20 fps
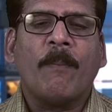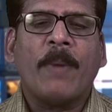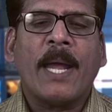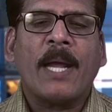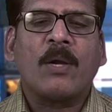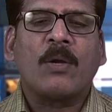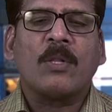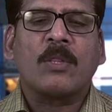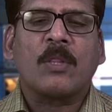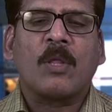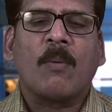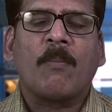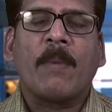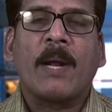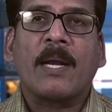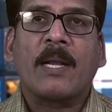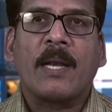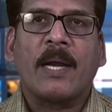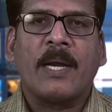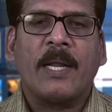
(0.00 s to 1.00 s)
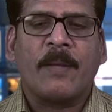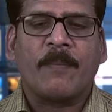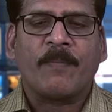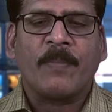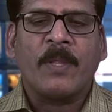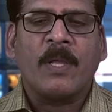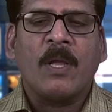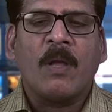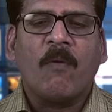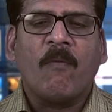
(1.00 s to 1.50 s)
బ్యాంకులతో మాట్లాడి
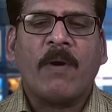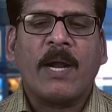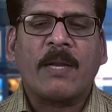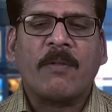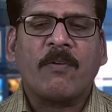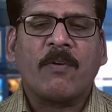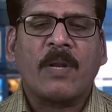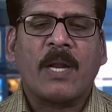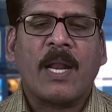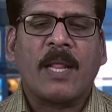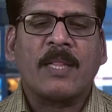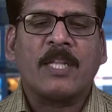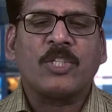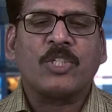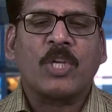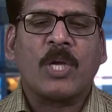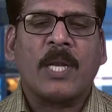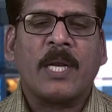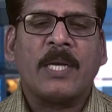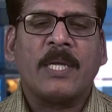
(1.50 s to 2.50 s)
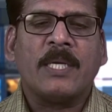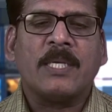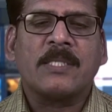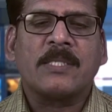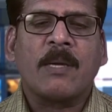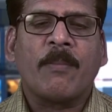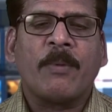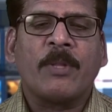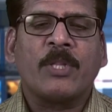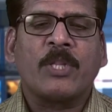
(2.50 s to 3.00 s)
వాటి వివరాలు అందచేయాలని
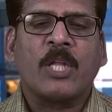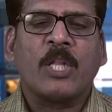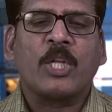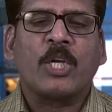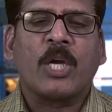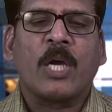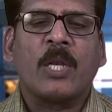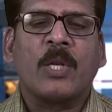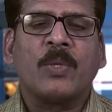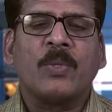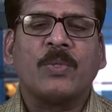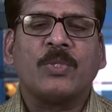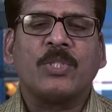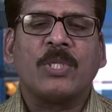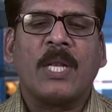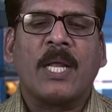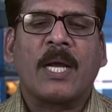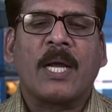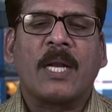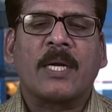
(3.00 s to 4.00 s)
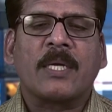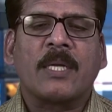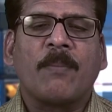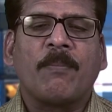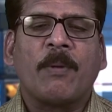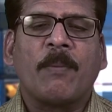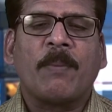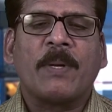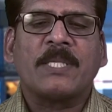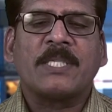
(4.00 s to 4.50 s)
సంబంధిత అధికారులను జిల్లా
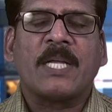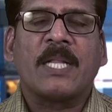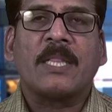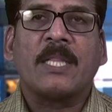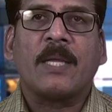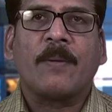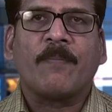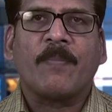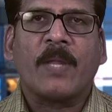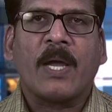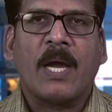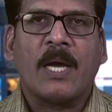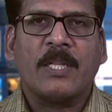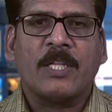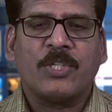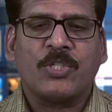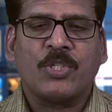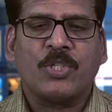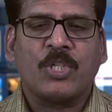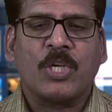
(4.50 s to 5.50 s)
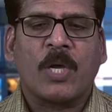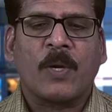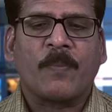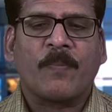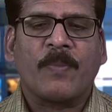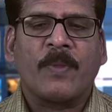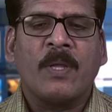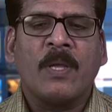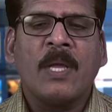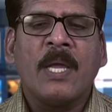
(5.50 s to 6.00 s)
కలెక్టర్ పి ప్రశాంతి ఆదేశించారు
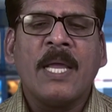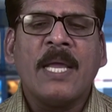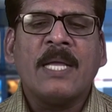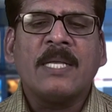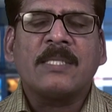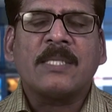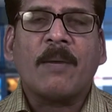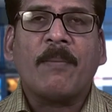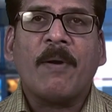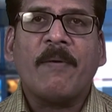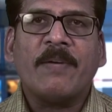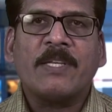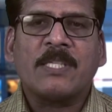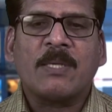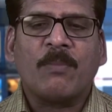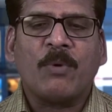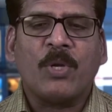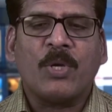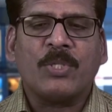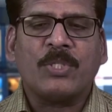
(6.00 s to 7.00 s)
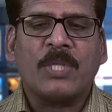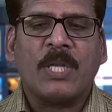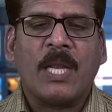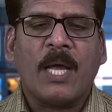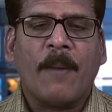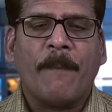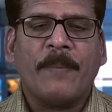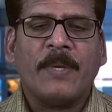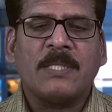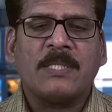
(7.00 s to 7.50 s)
సమావేశంలో
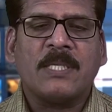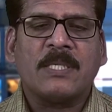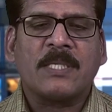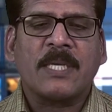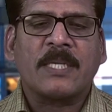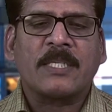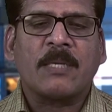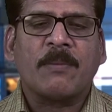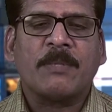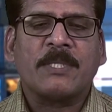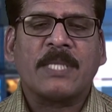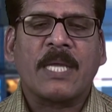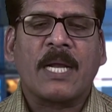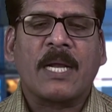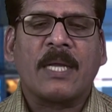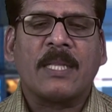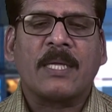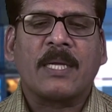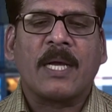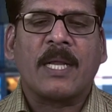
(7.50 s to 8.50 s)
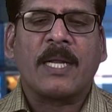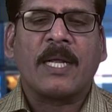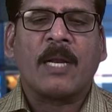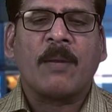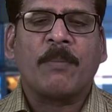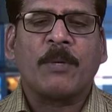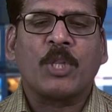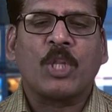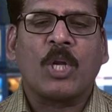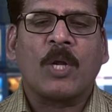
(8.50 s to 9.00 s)
జిల్లా బీసీ సంక్షేమ శాఖ అధికారి
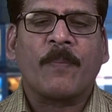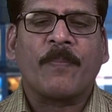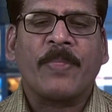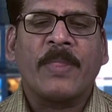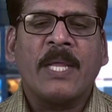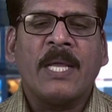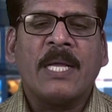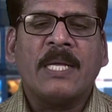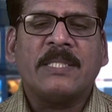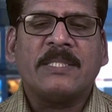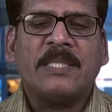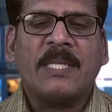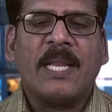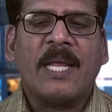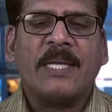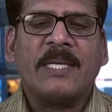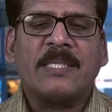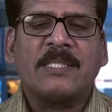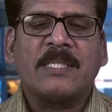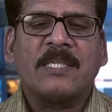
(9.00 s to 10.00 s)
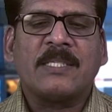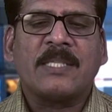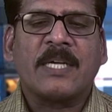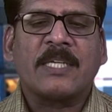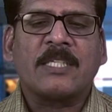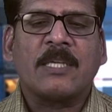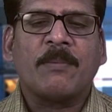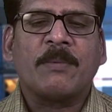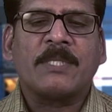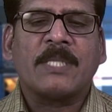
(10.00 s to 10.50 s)
గణపతిరావు జిల్లా ఎస్టీ
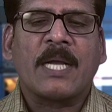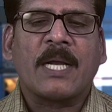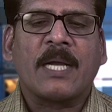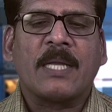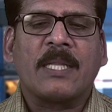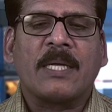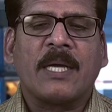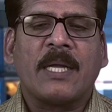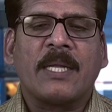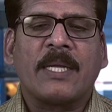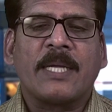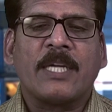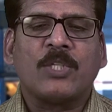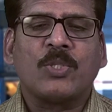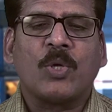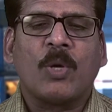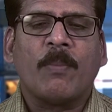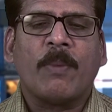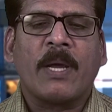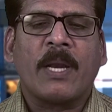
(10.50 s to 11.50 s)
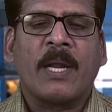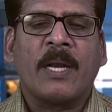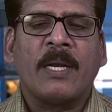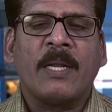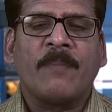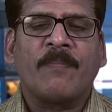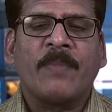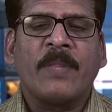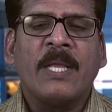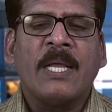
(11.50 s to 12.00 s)
సంక్షేమ శాఖ అధికారి కె
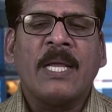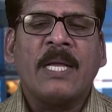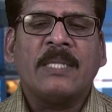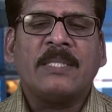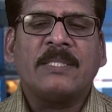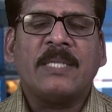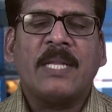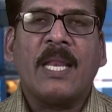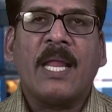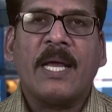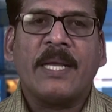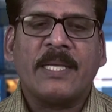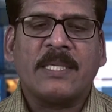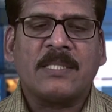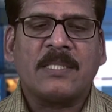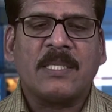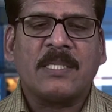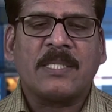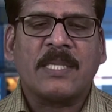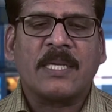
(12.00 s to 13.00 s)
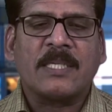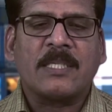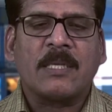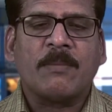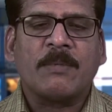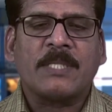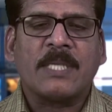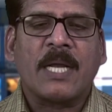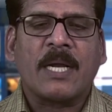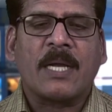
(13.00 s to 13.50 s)
శోభారాణి జిల్లా ఎస్టీ
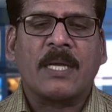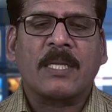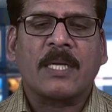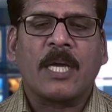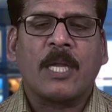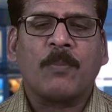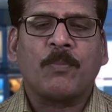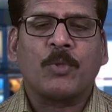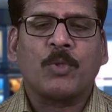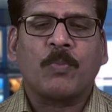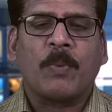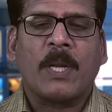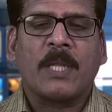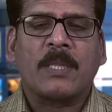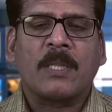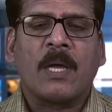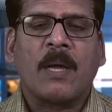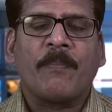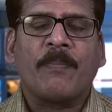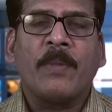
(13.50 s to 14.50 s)
సంక్షేమ శాఖ అధికారి పుష్పలత